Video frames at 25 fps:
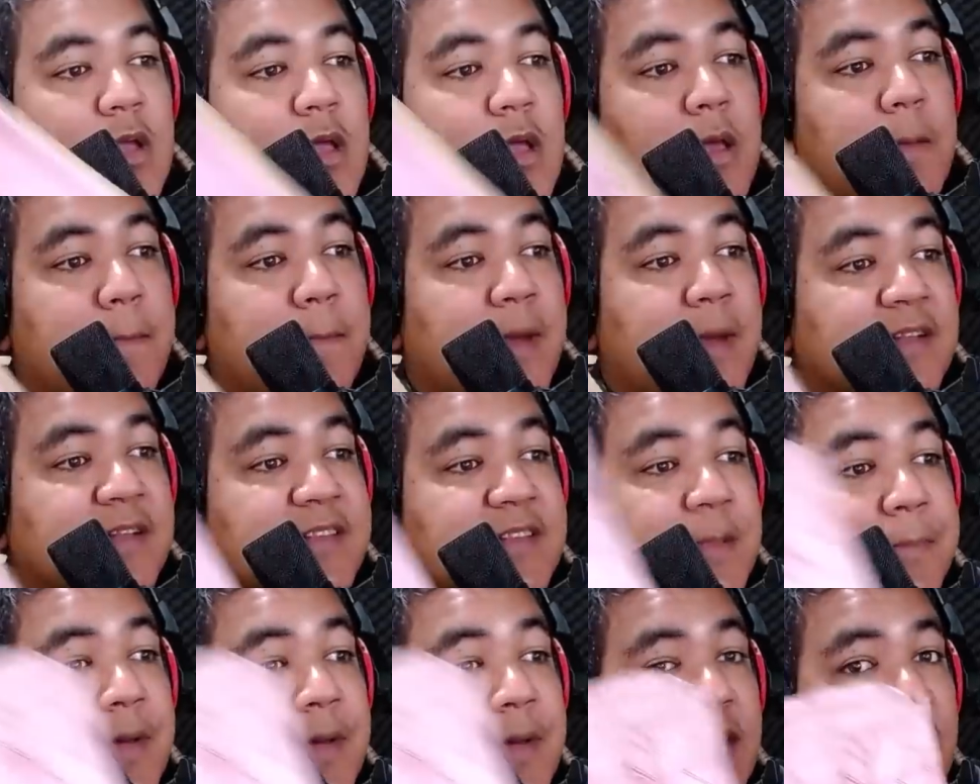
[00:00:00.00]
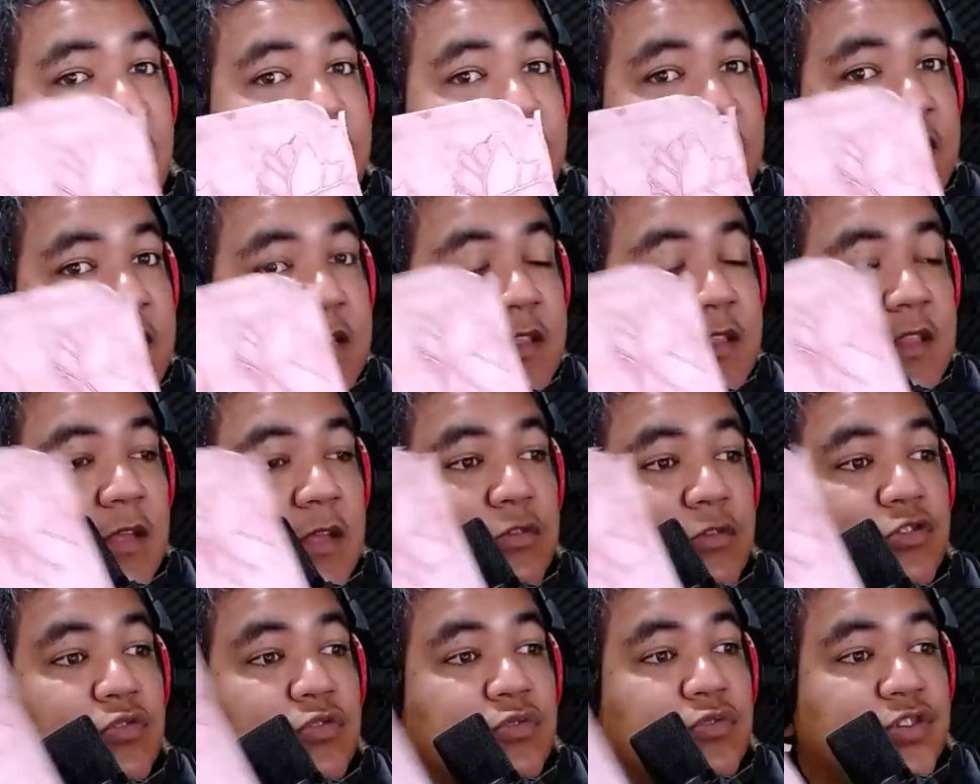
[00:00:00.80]
Mas a palavra de
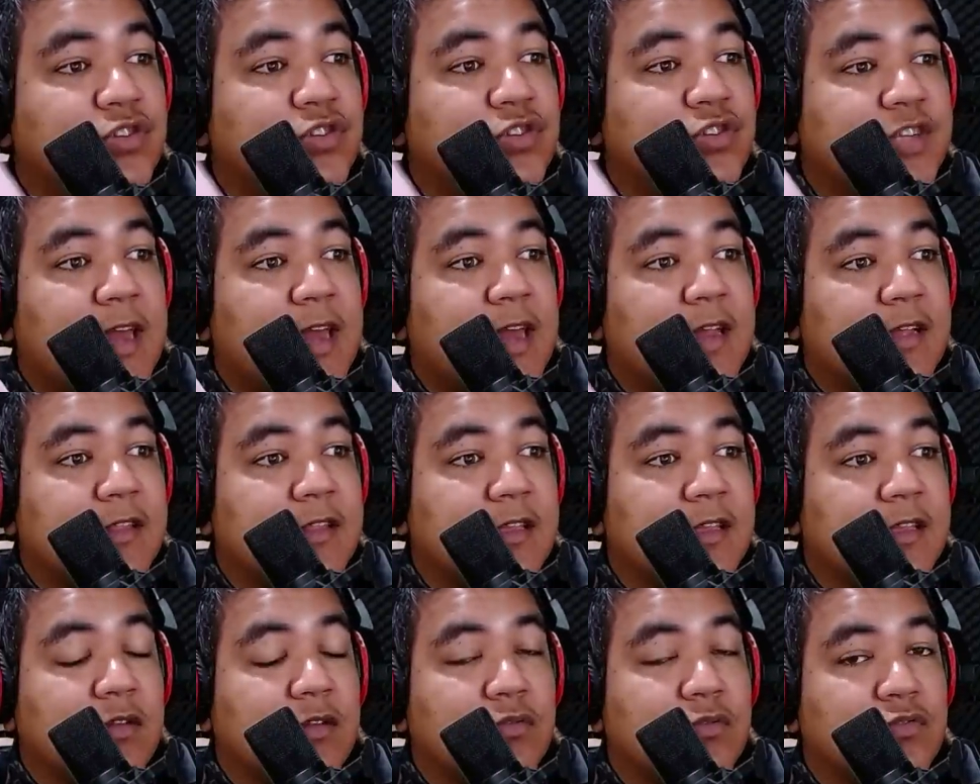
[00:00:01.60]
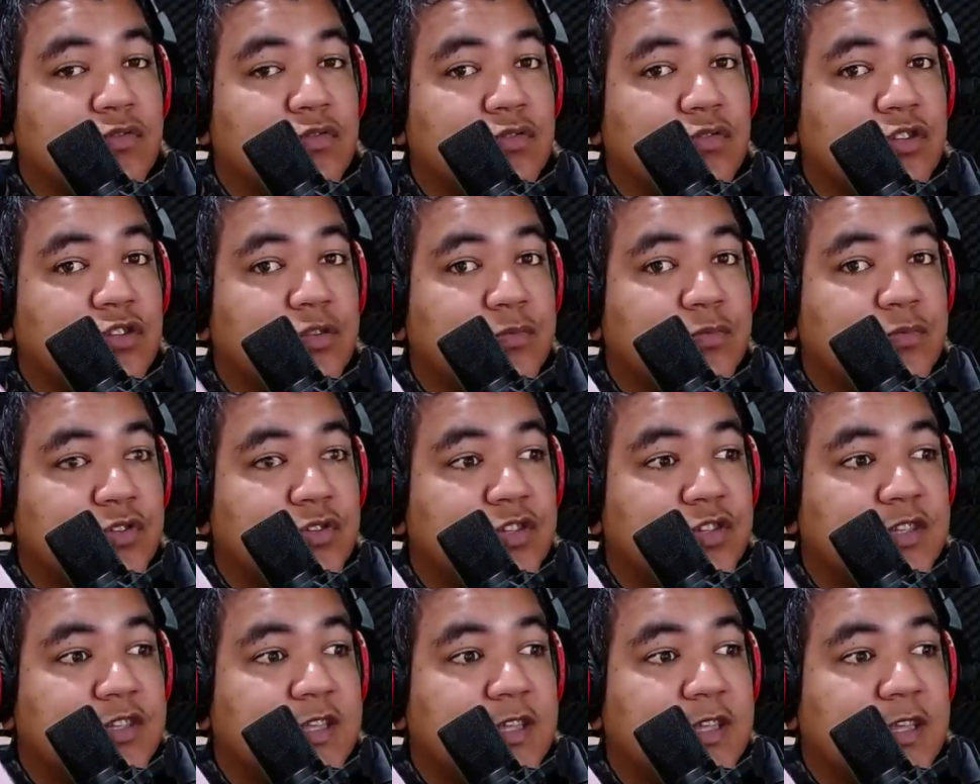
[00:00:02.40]
Deus nos garante que nos
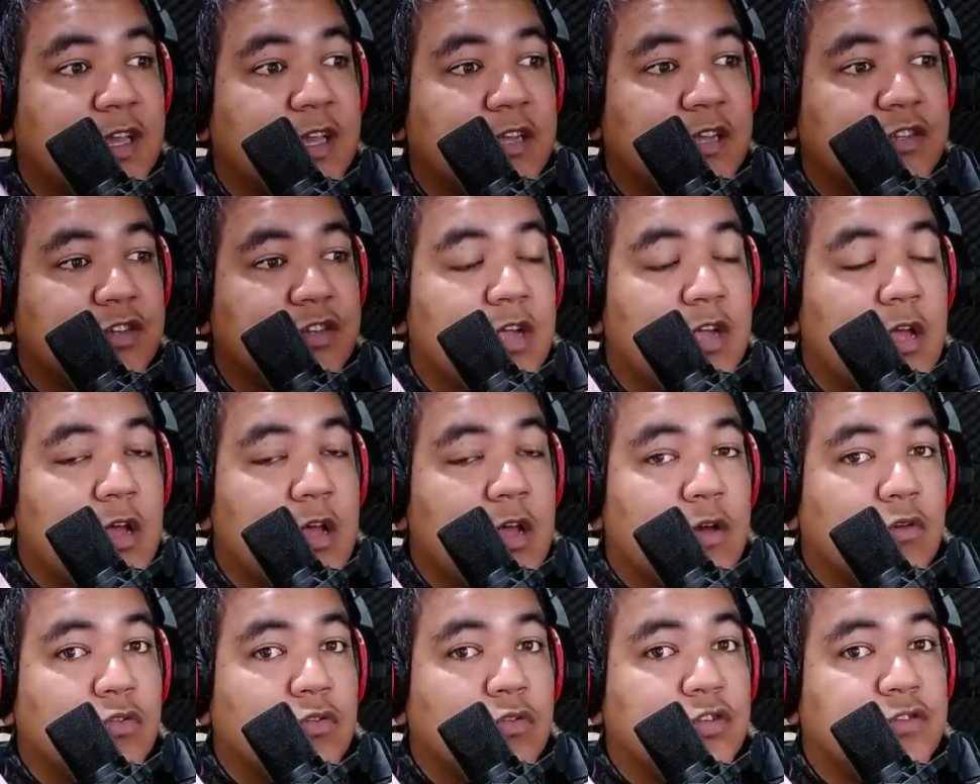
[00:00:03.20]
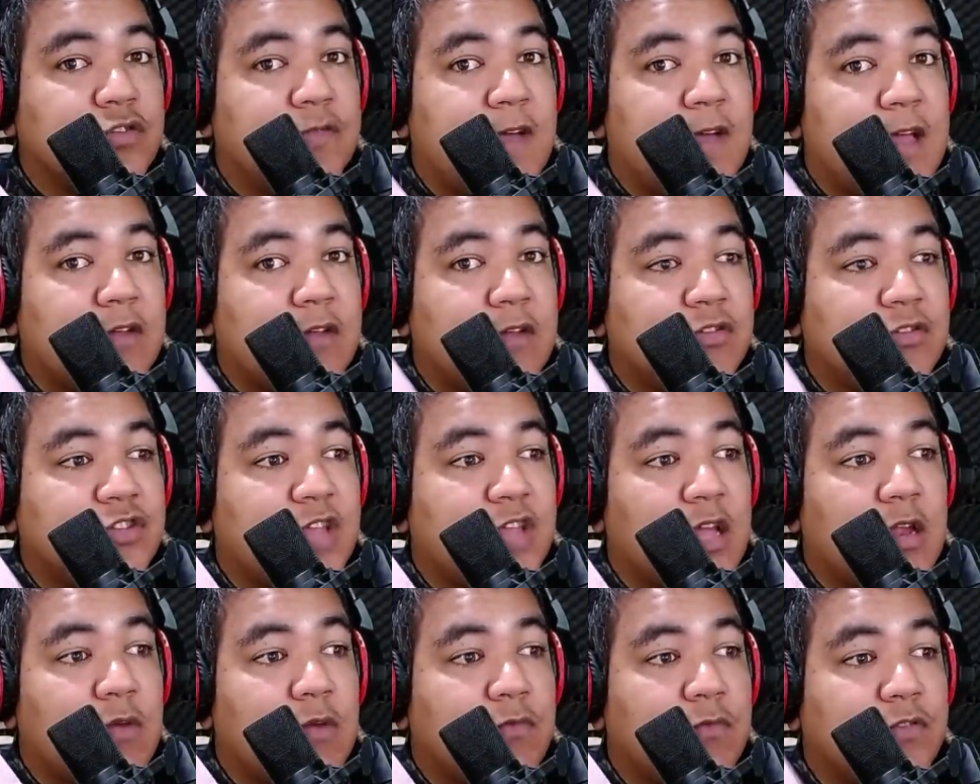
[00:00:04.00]
últimos dias os velhos
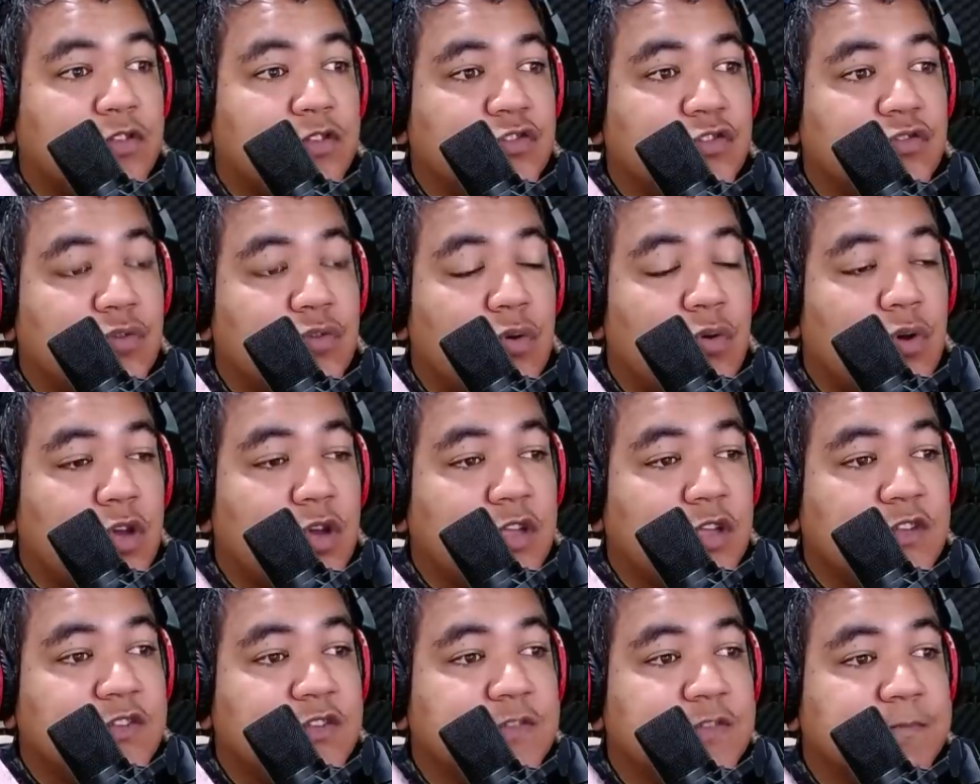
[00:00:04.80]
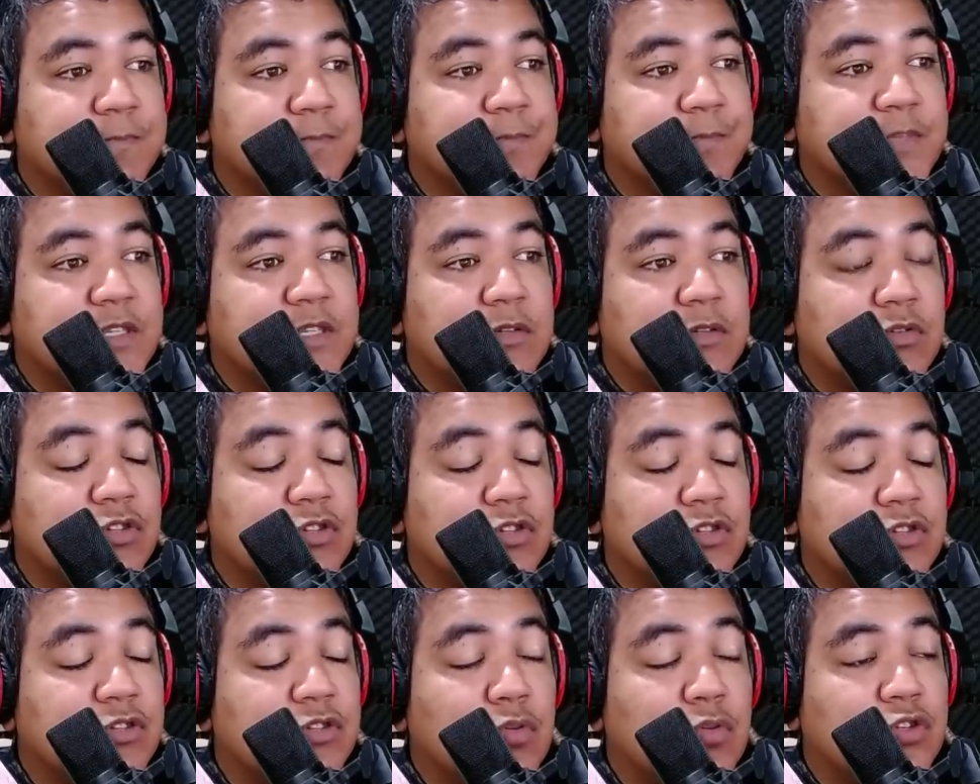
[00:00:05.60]
terão visões,
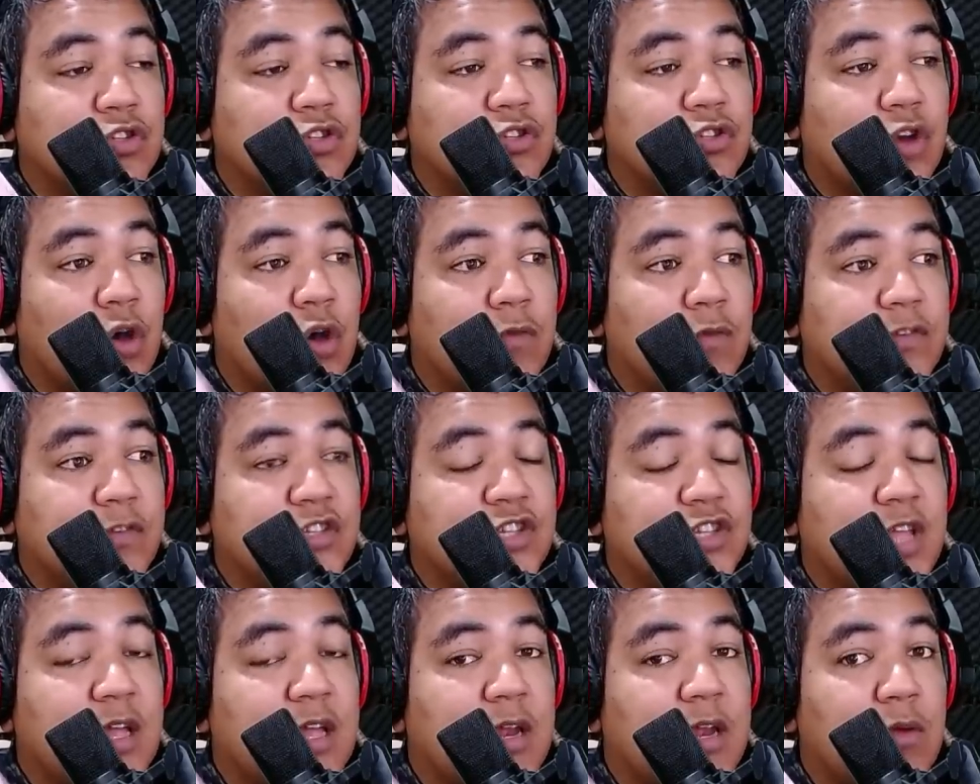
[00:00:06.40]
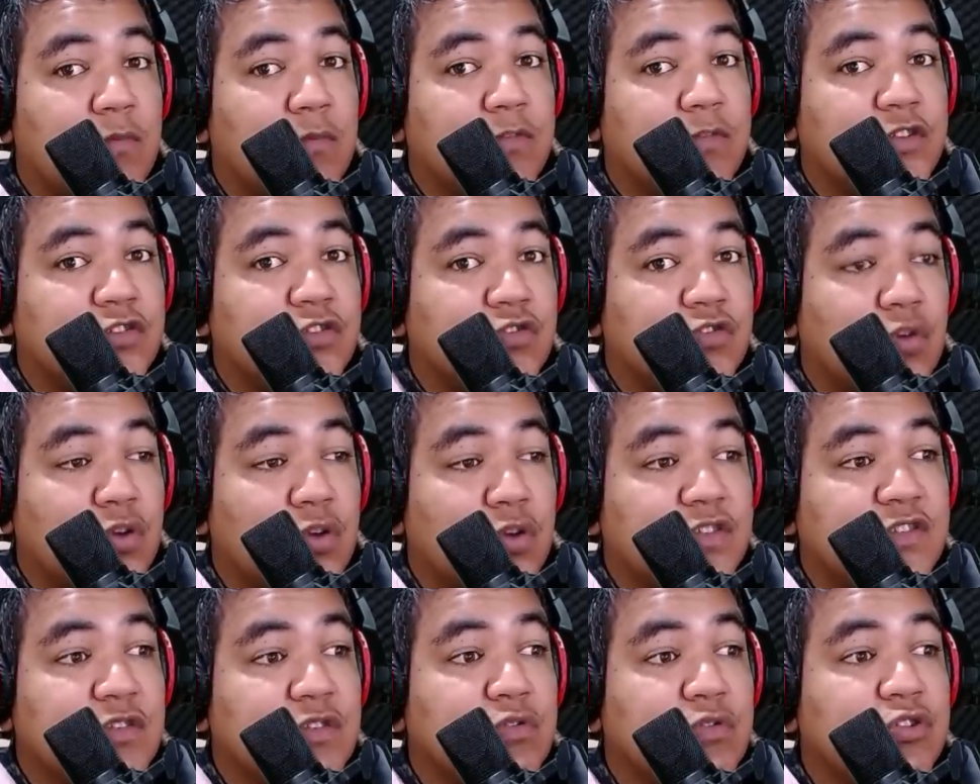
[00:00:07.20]
os, os jovens terão
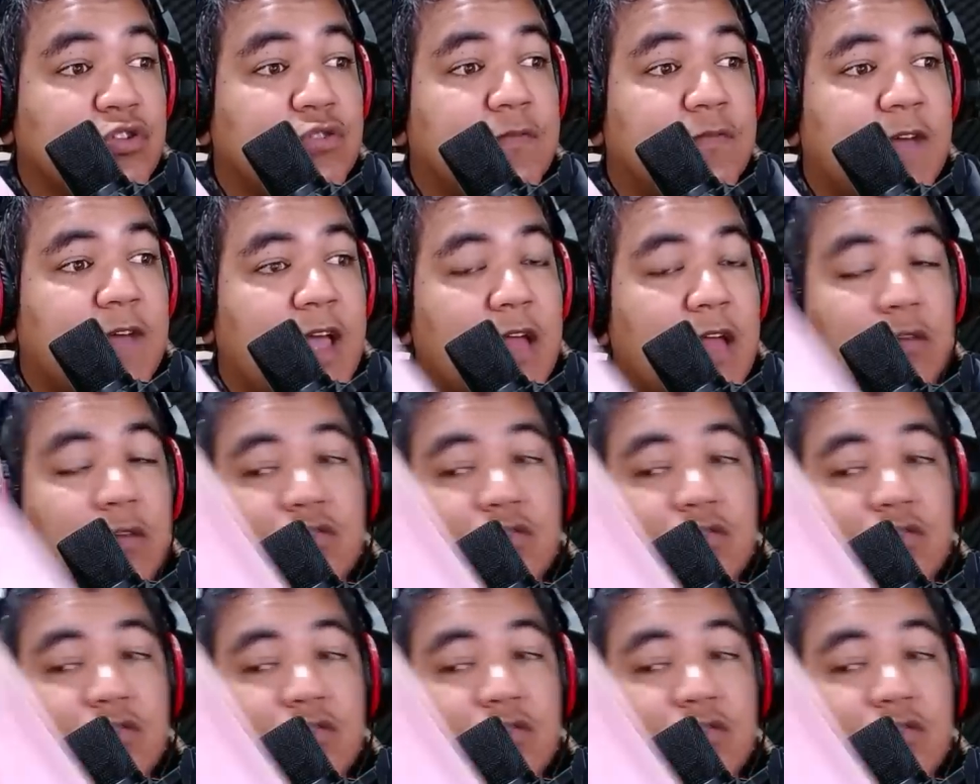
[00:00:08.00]
visões e os velhos